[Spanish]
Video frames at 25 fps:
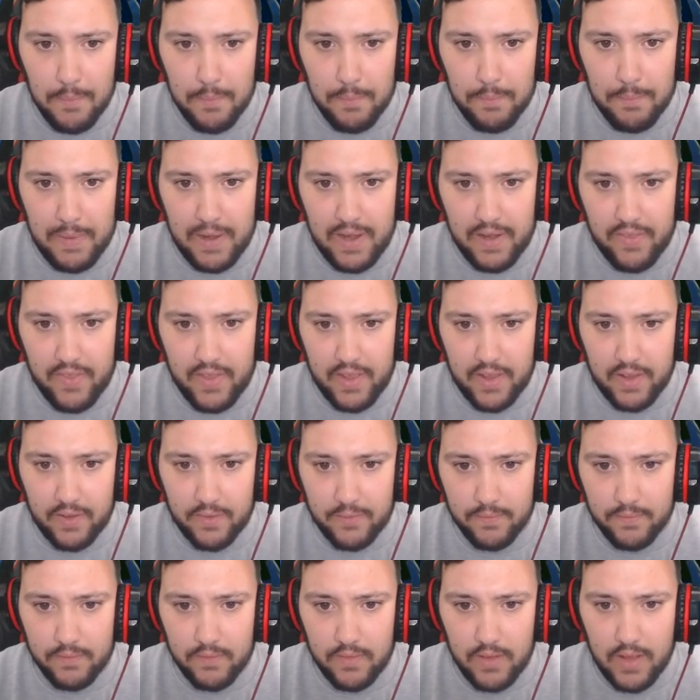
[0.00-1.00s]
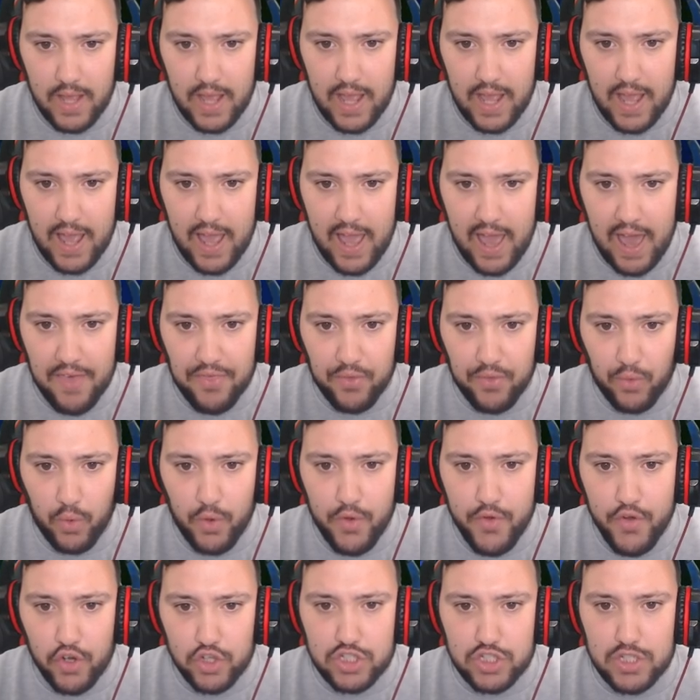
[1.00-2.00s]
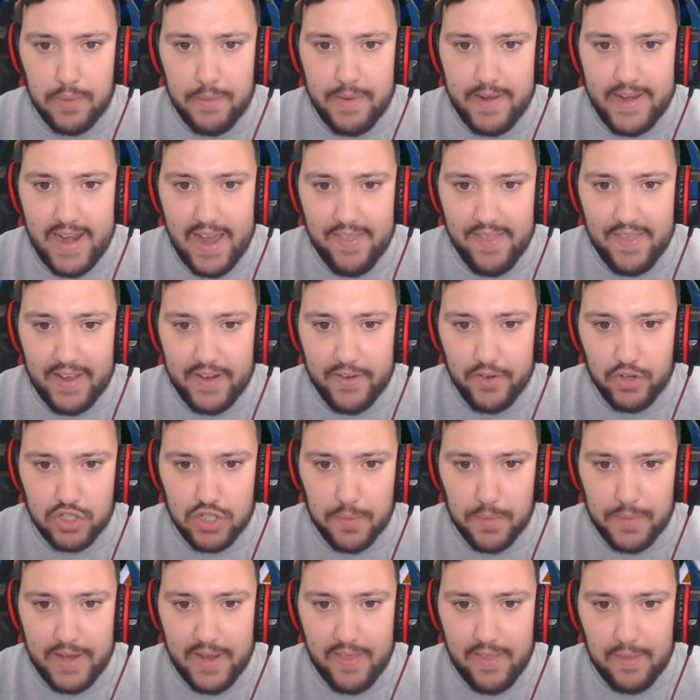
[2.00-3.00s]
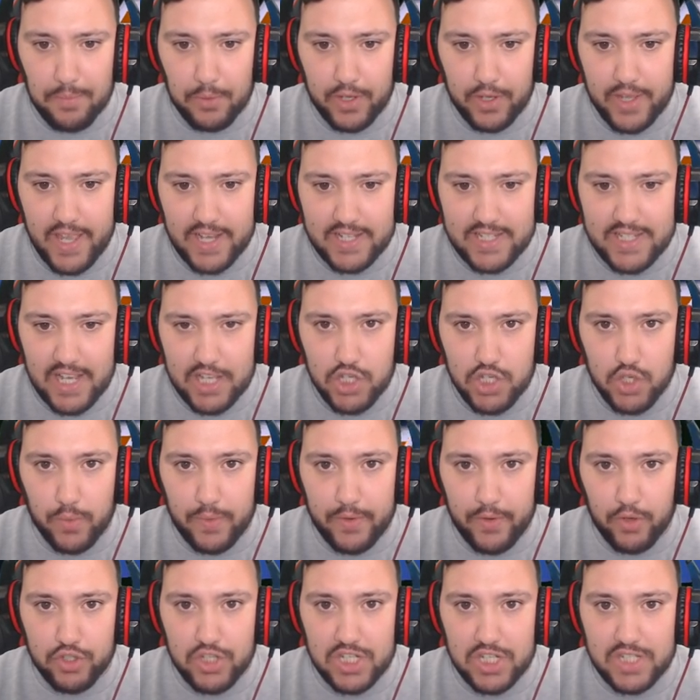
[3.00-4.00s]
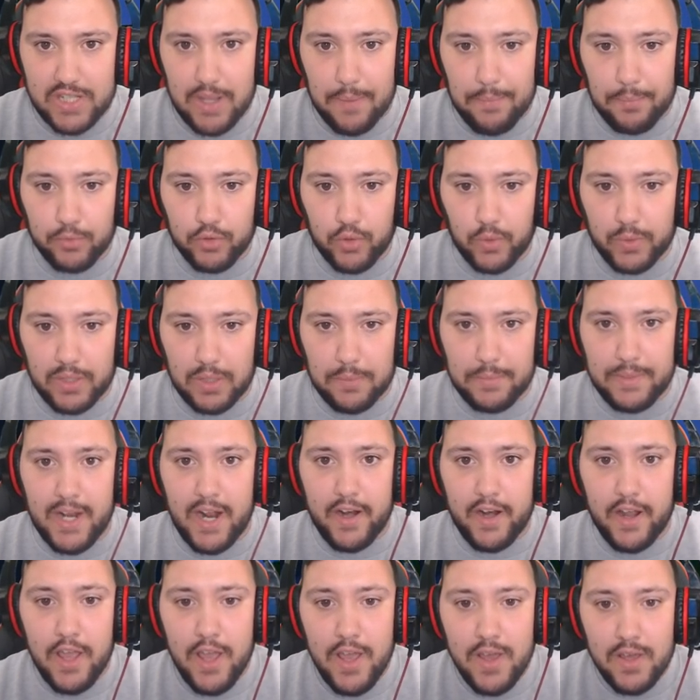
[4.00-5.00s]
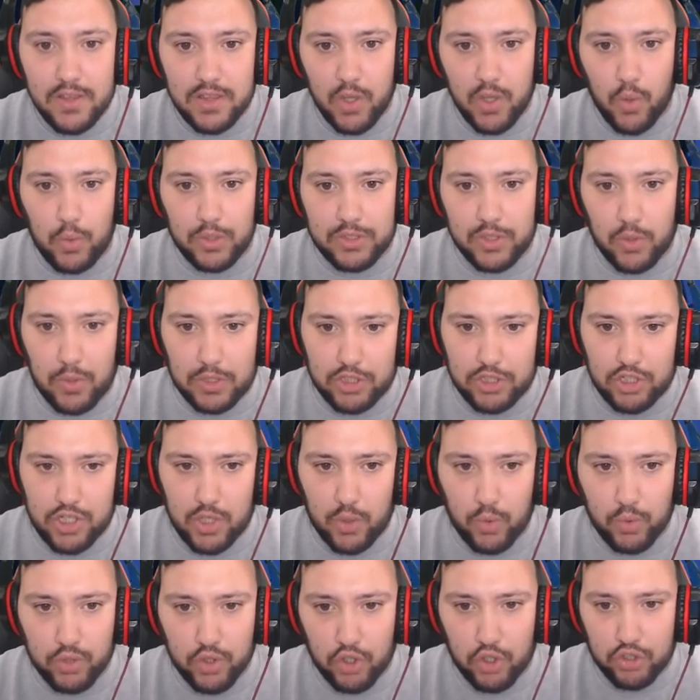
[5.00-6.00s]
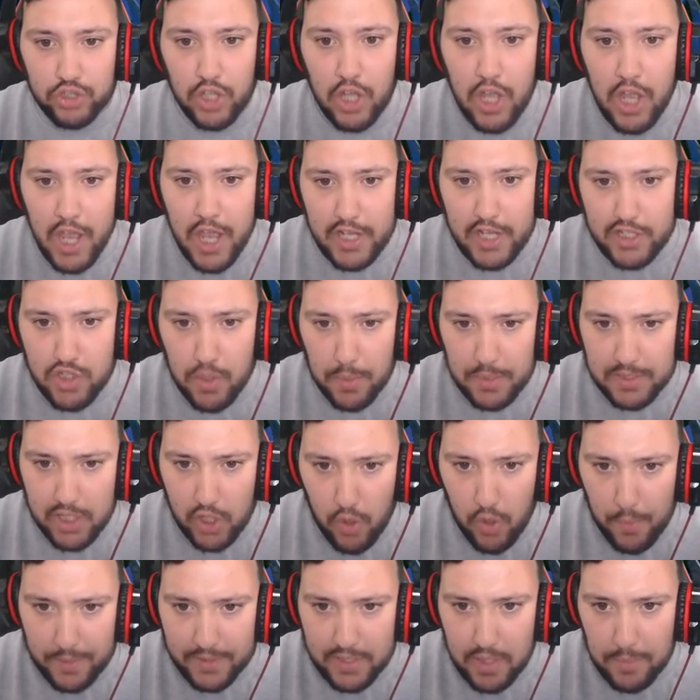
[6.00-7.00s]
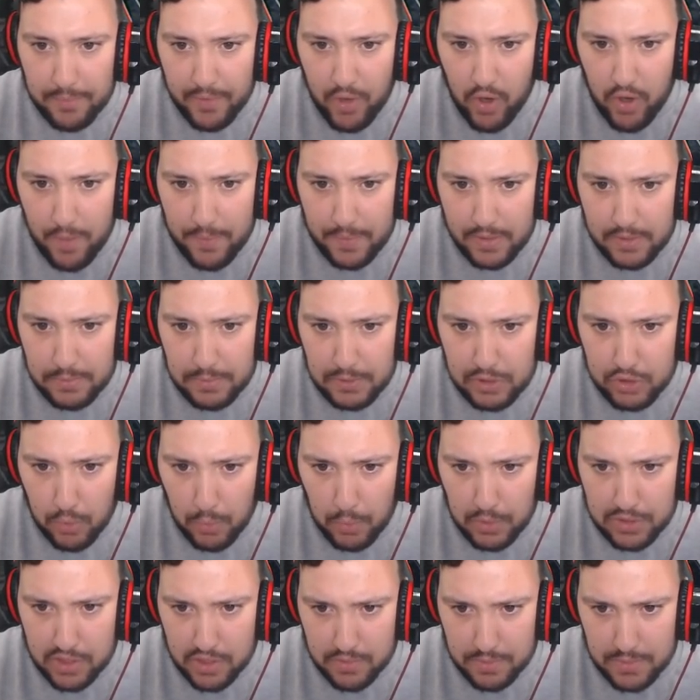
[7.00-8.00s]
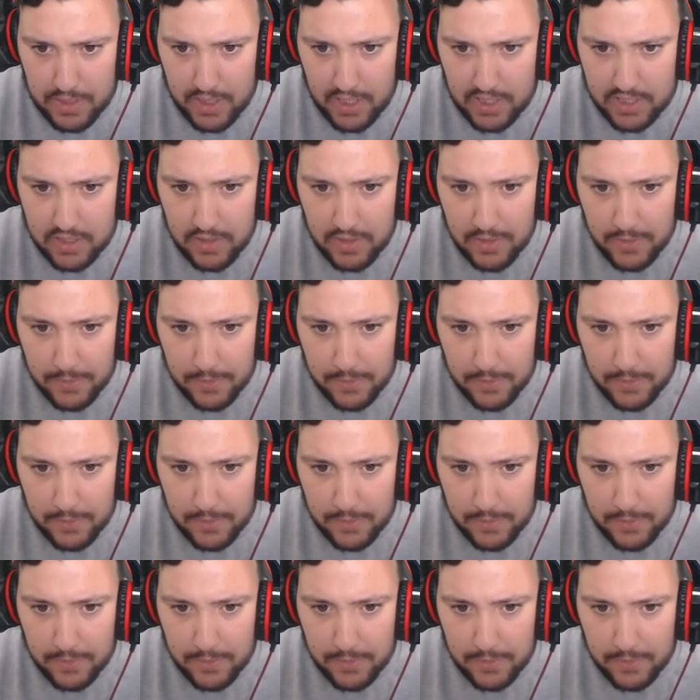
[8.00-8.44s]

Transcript: Verde, Azul, no se ve nada, no se ve nada porque ya se ha hecho de noche Está a punto de terminar, 54 segundos Esto va a ser lo más épico que habréis visto en vuestras vidas